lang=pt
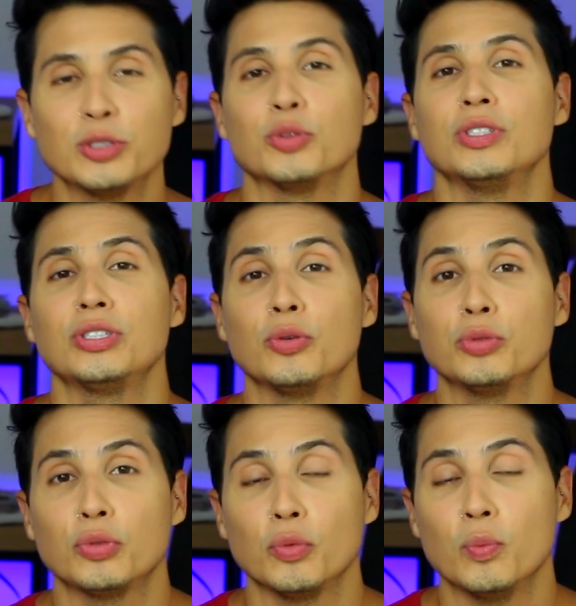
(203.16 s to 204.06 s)
das coisas que eu
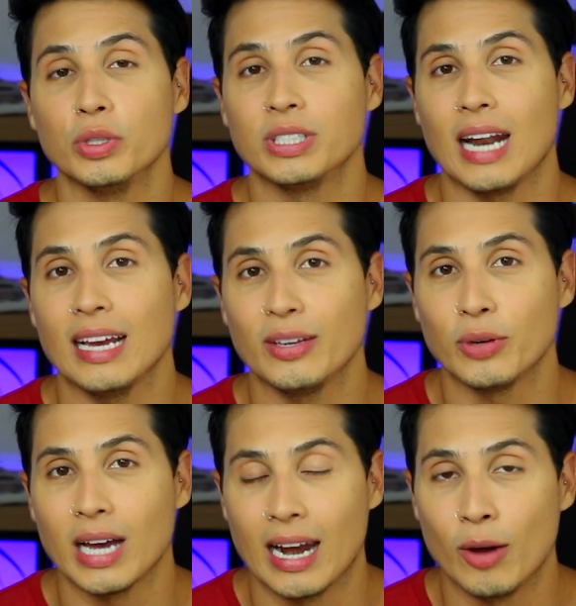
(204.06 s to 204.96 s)
costumo mostrar aqui no
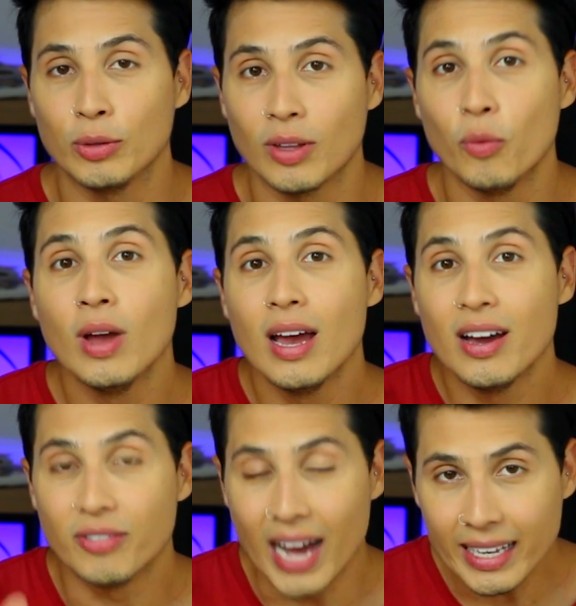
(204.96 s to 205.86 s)
canal, então
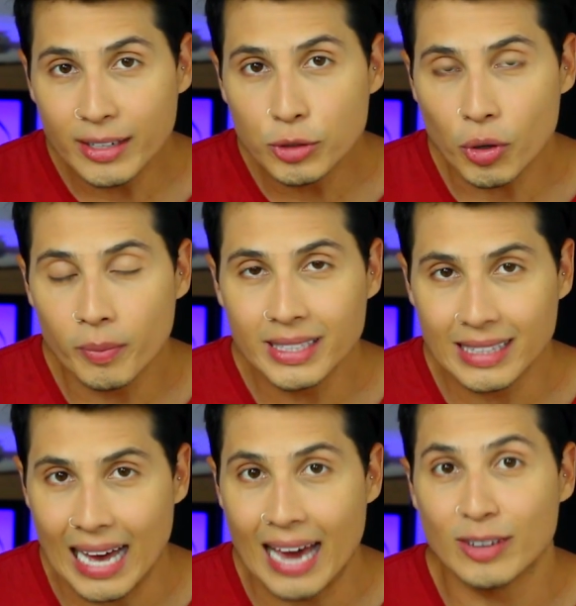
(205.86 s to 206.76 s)
vai aqui nos
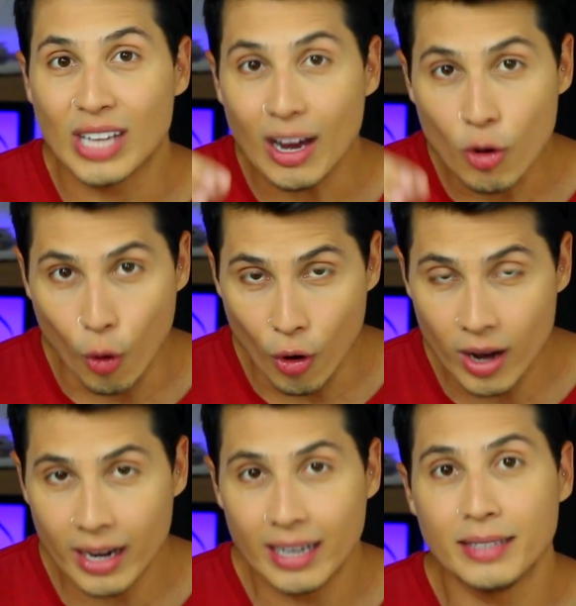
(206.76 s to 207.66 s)
comentários
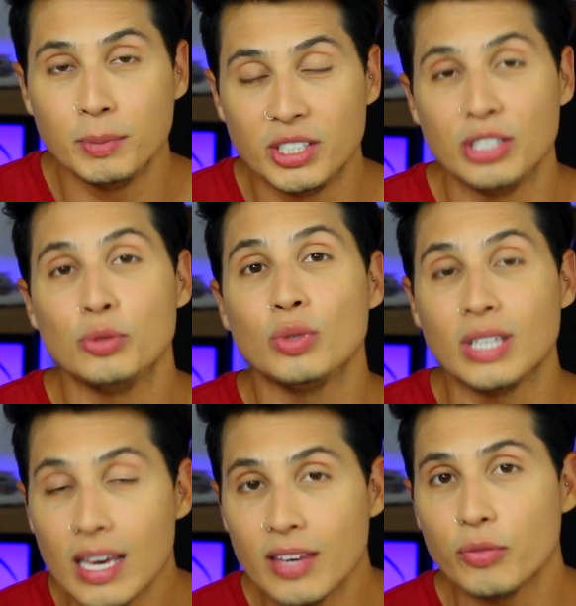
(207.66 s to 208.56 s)
agora e me diz o
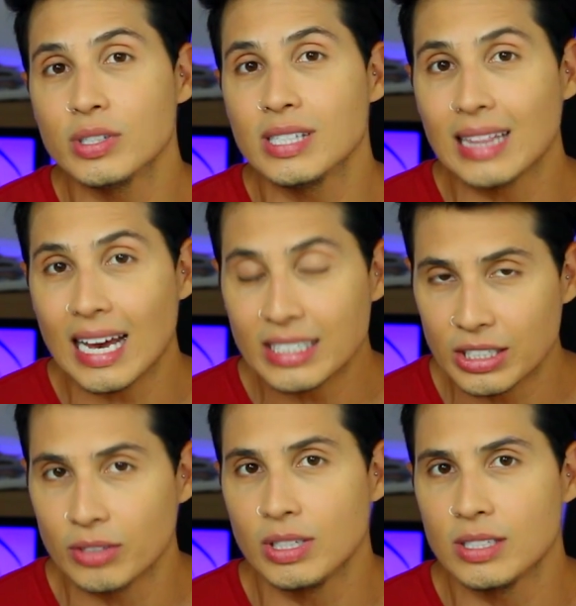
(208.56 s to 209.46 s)
que, que você tá
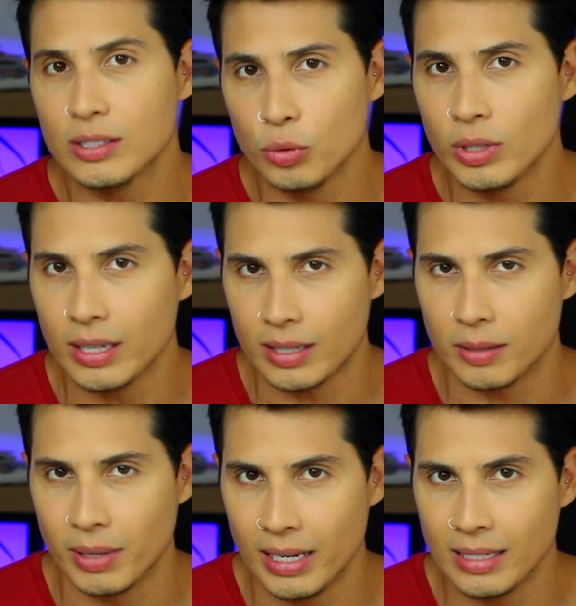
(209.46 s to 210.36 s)
achando desse look
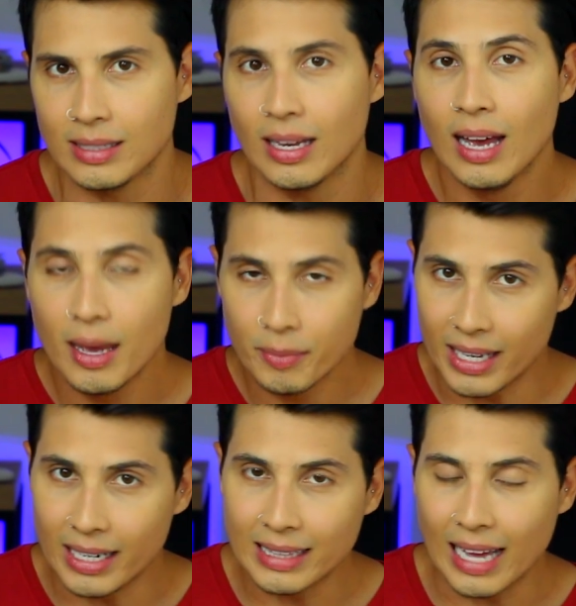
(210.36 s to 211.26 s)
aqui, beleza? Que
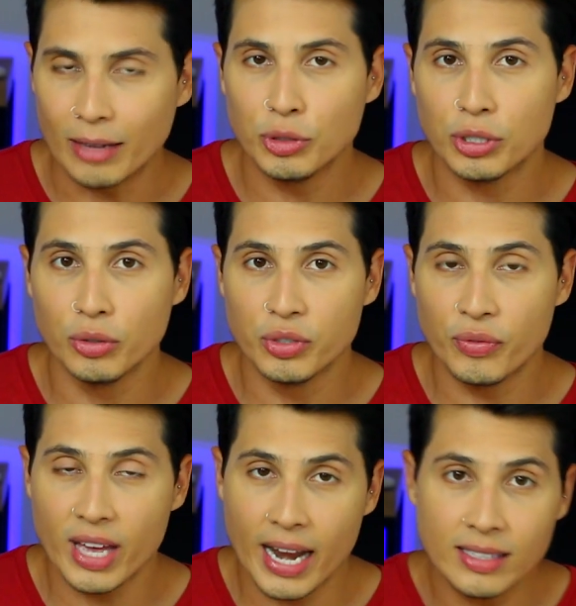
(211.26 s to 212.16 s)
ele tá num estilo
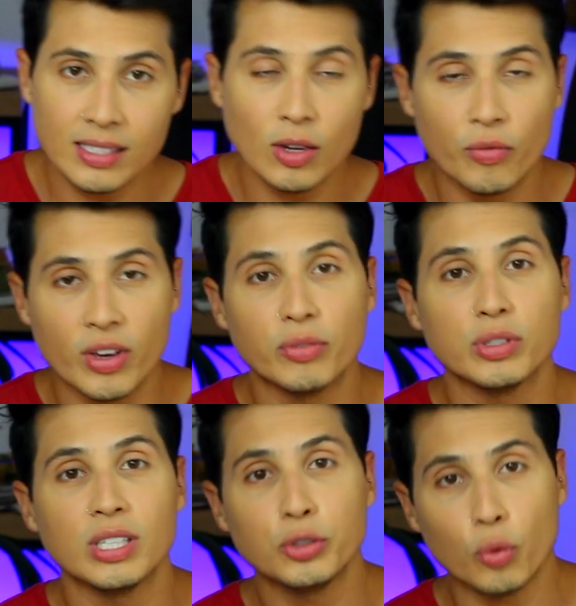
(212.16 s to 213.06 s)
diferente, se eu ver que
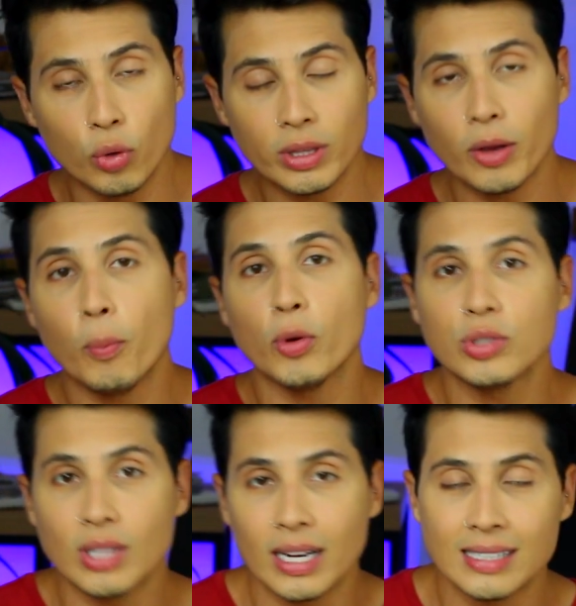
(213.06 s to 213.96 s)
vocês curtem, eu
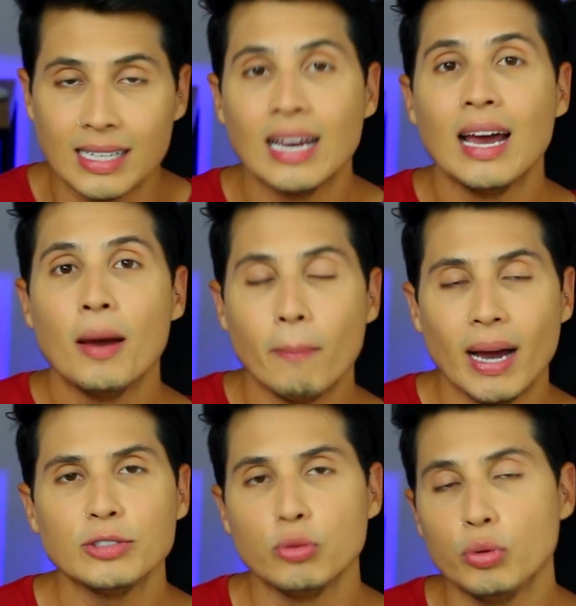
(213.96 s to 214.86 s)
posso trazer
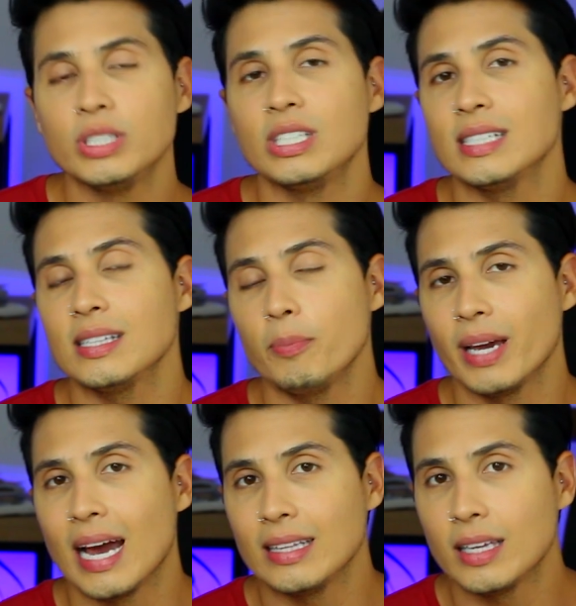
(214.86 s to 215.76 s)
mais looks nessa
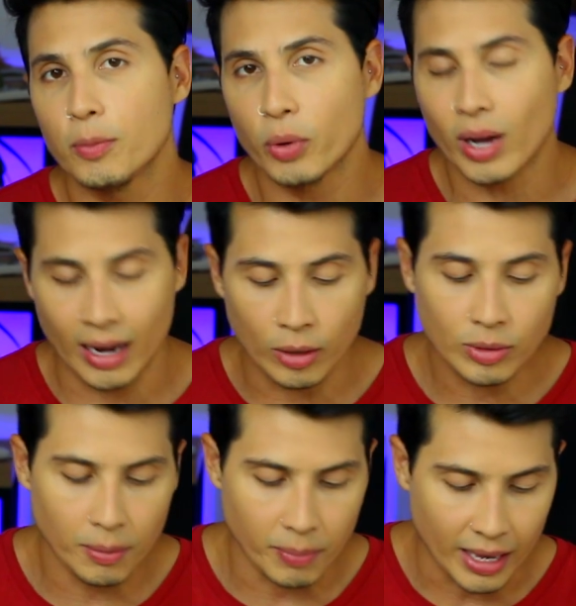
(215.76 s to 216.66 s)
pegada aqui pro canal
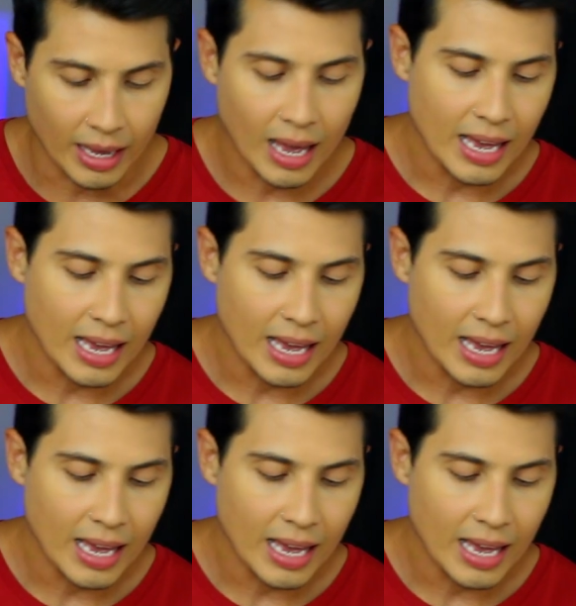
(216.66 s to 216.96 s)
também.